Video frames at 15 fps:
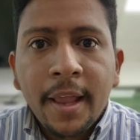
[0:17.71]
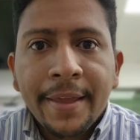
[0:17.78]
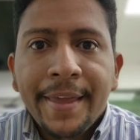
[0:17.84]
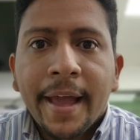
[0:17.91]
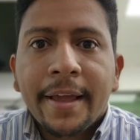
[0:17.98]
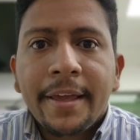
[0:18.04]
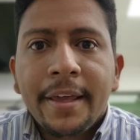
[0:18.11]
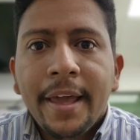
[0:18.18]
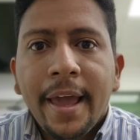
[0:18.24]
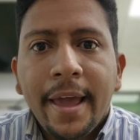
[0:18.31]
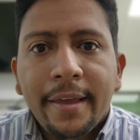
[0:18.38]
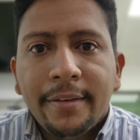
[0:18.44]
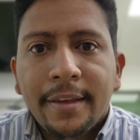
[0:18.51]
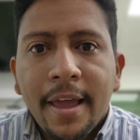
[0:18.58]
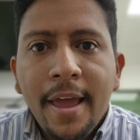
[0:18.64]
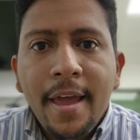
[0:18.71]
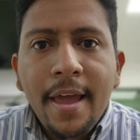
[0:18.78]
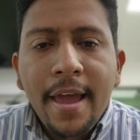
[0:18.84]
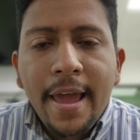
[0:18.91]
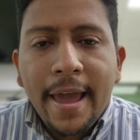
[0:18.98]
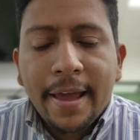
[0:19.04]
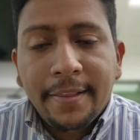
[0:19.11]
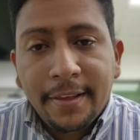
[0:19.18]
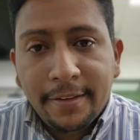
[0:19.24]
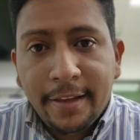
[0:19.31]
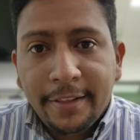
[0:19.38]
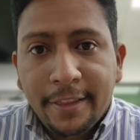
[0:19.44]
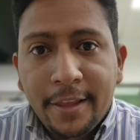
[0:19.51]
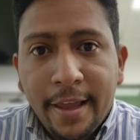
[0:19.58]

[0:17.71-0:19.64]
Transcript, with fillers: y aquí es este es el,